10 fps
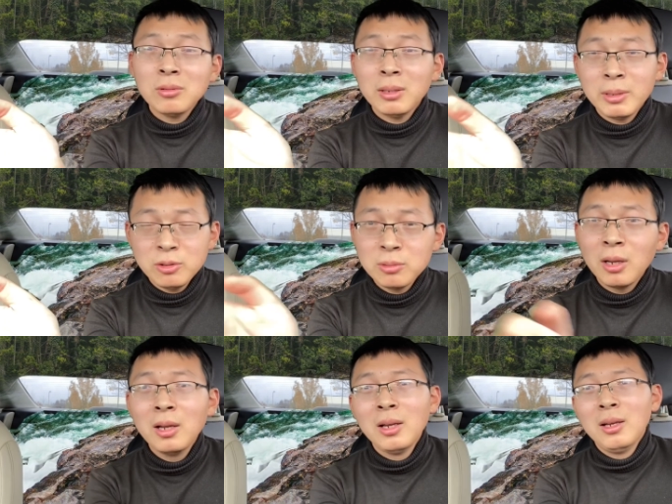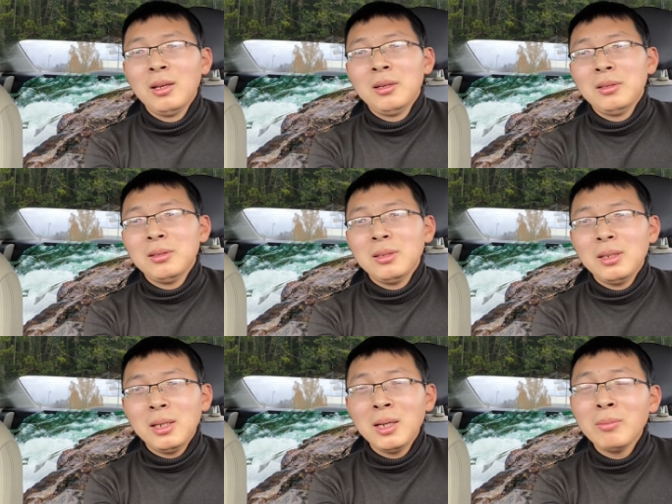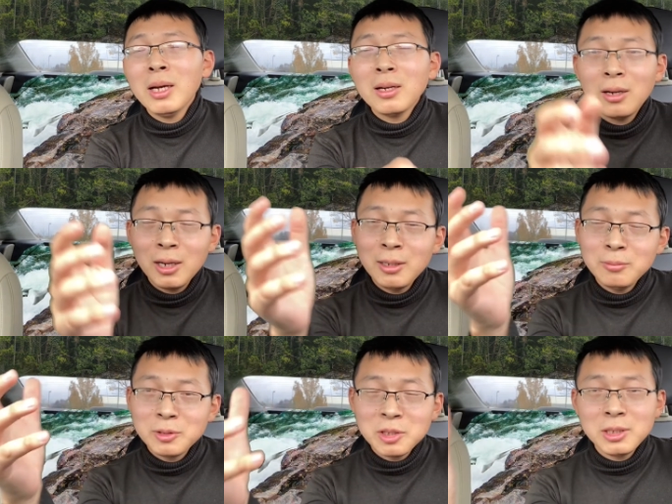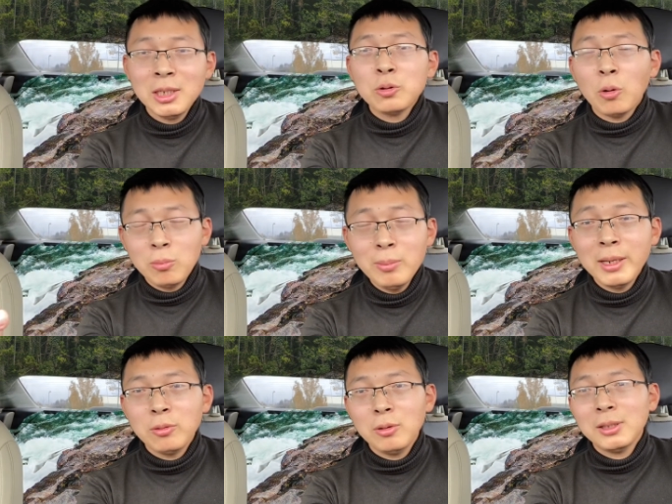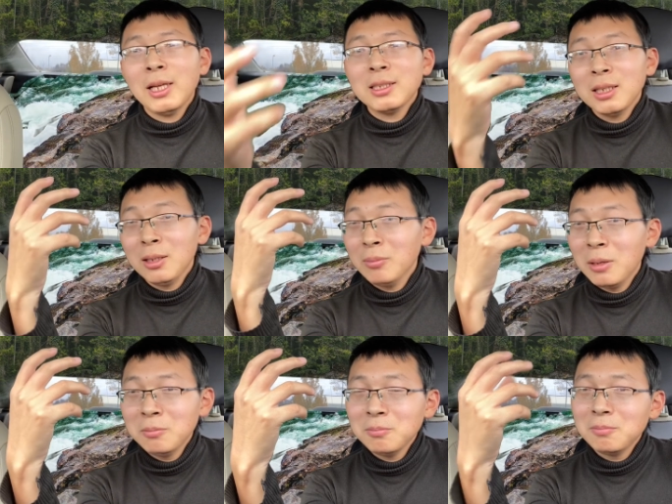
你们就你们可能自己懂美国，但是你们